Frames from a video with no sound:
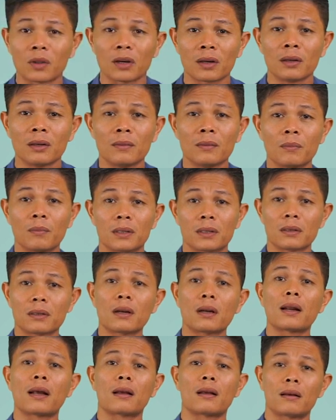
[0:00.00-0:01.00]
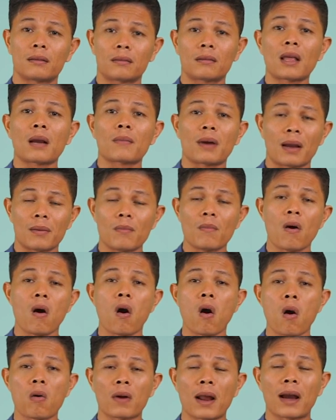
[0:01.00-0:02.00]
thôi mà trước đó đã thất bại
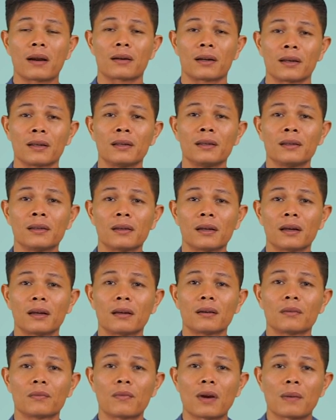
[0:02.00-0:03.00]
một lần rồi à,